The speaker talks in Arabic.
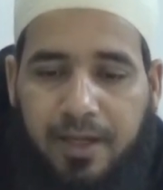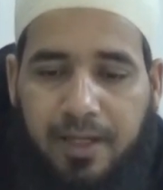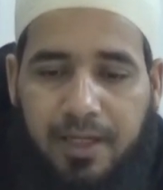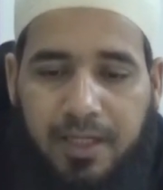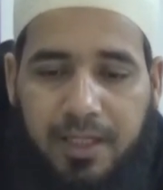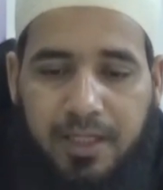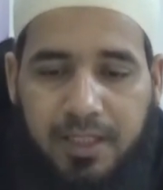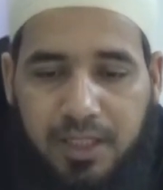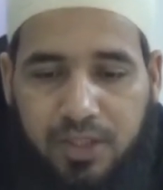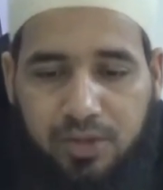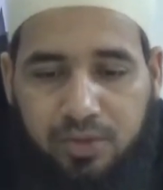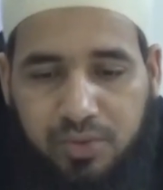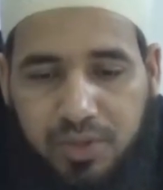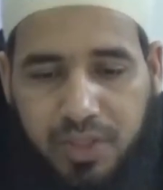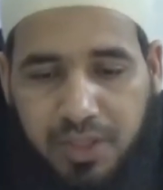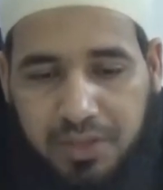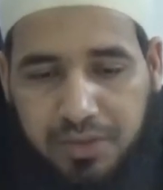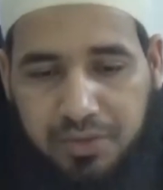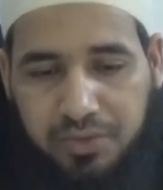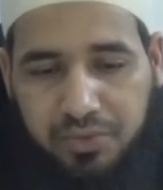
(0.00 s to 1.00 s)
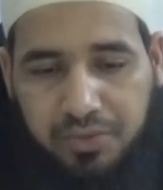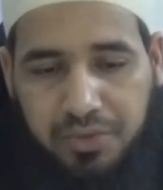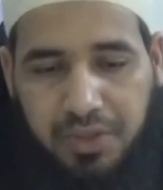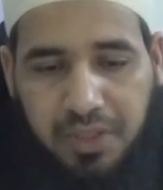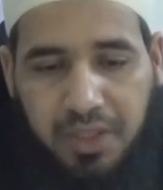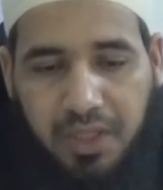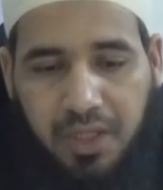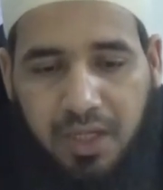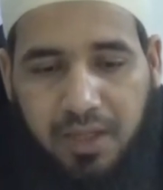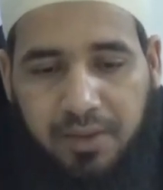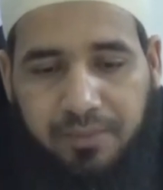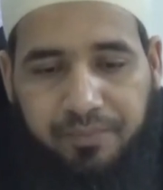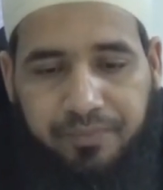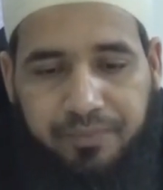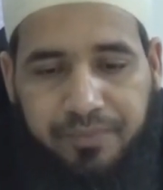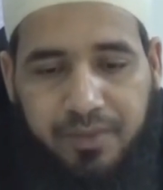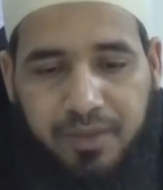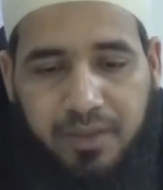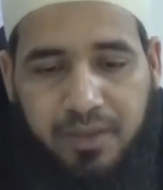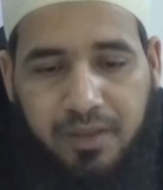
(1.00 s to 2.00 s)
قال هلكت يا رسول الله
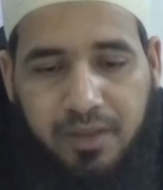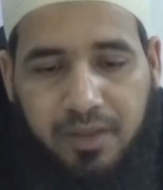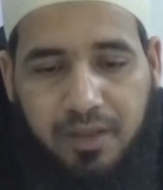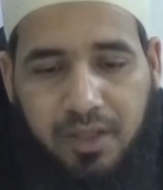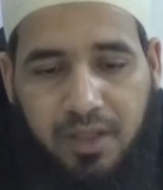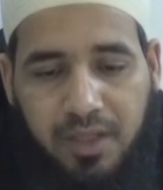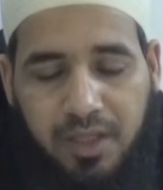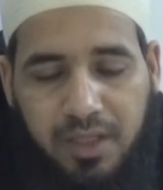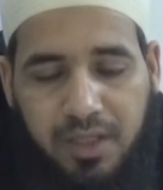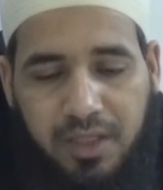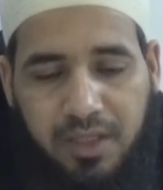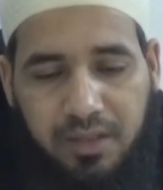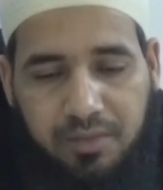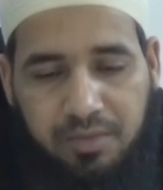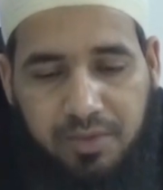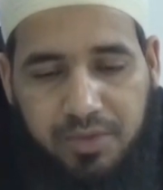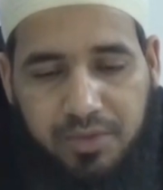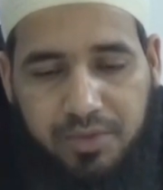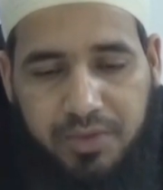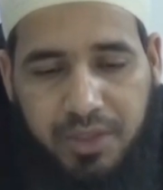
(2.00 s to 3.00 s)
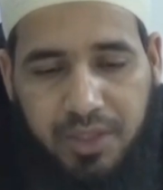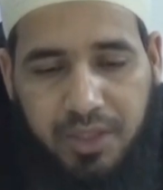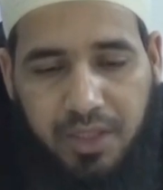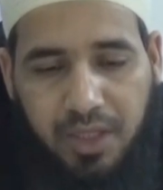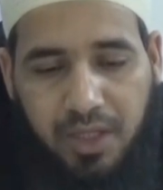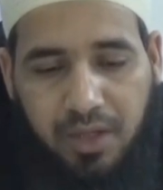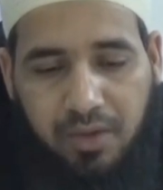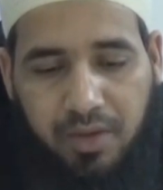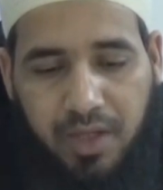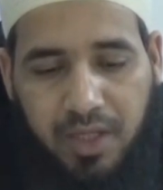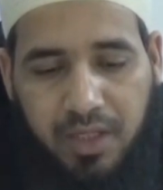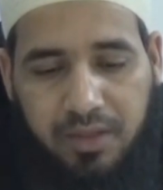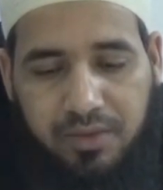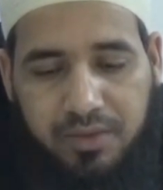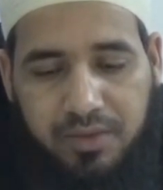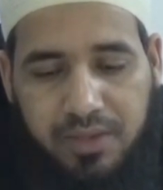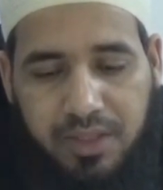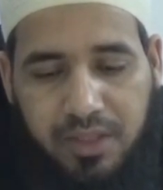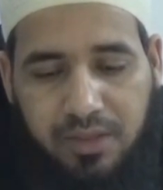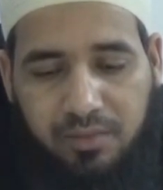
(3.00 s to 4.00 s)
قال النبي صلى الله عليه
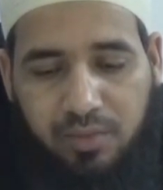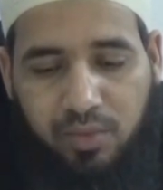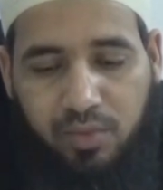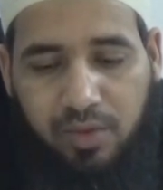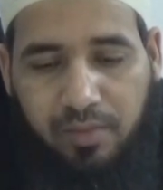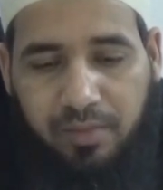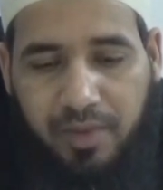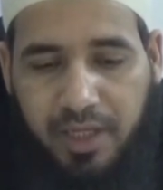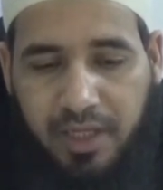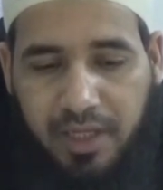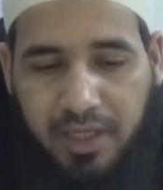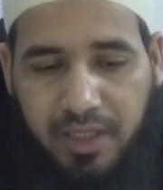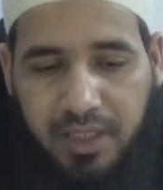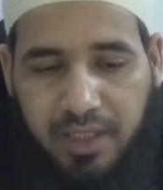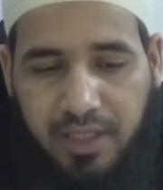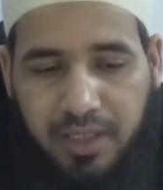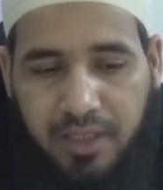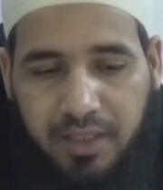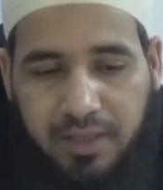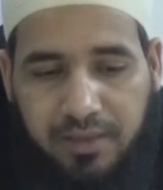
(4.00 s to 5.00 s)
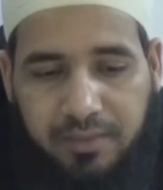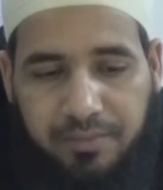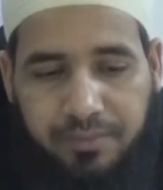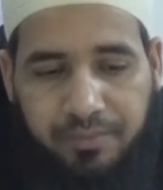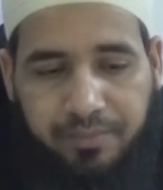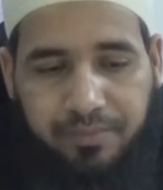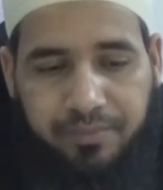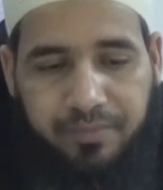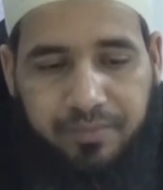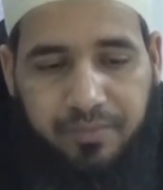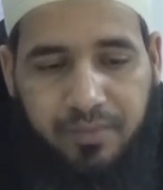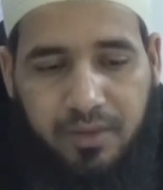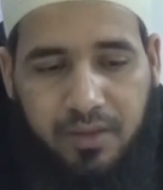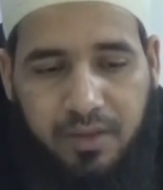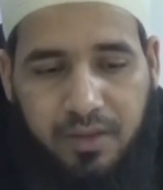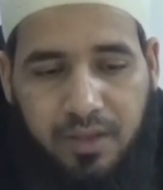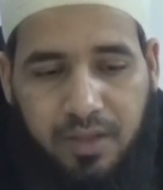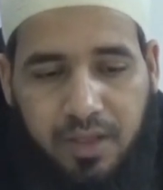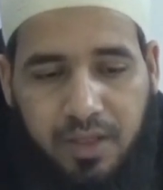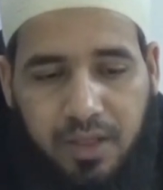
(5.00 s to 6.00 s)
وسلم وما
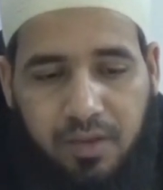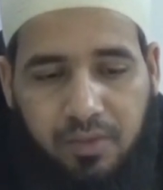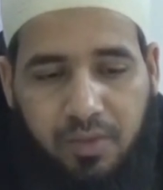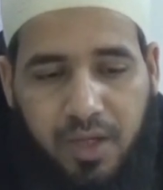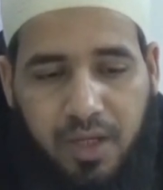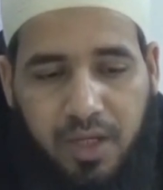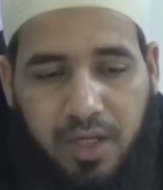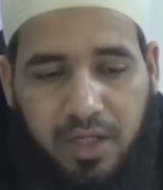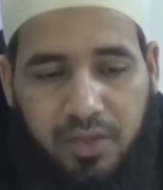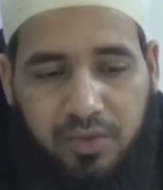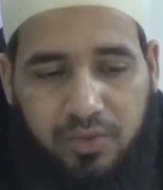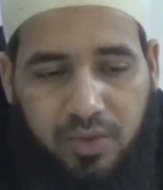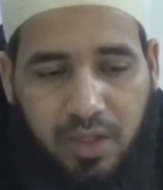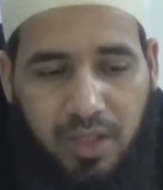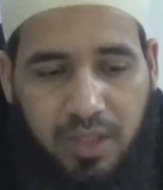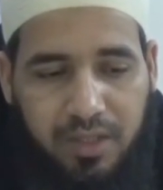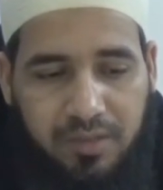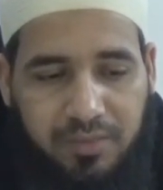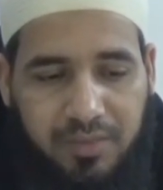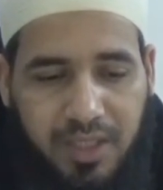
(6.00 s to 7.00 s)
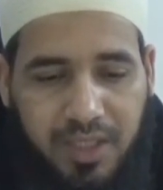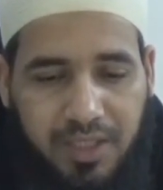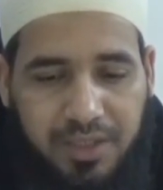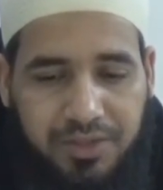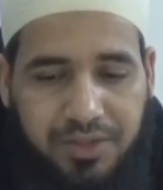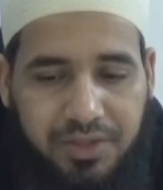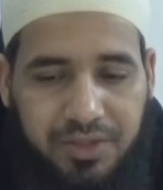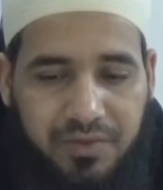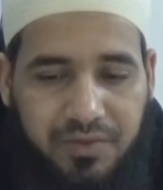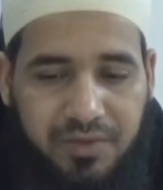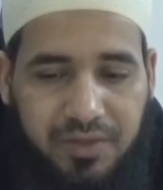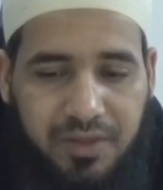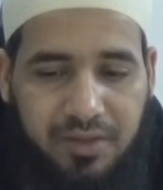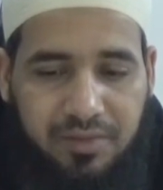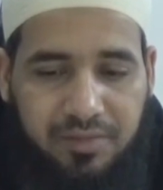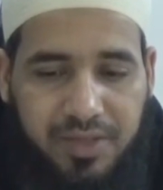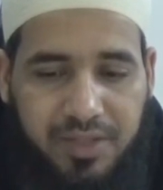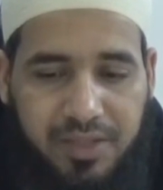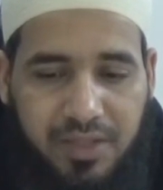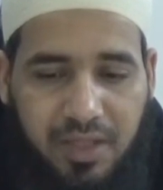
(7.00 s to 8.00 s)
أهلكك قال وقعت على امرأتي في
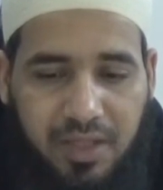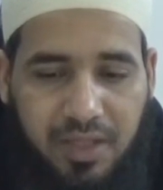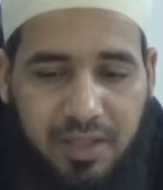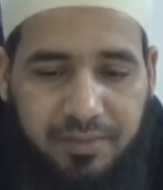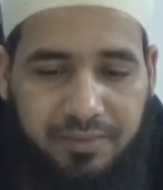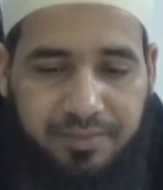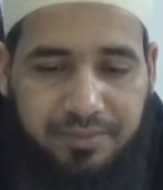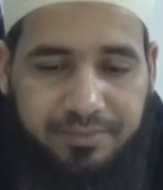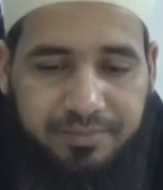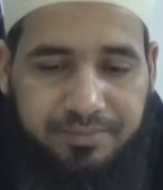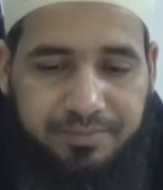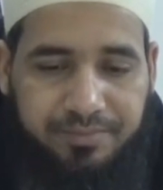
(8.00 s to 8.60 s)
رمضان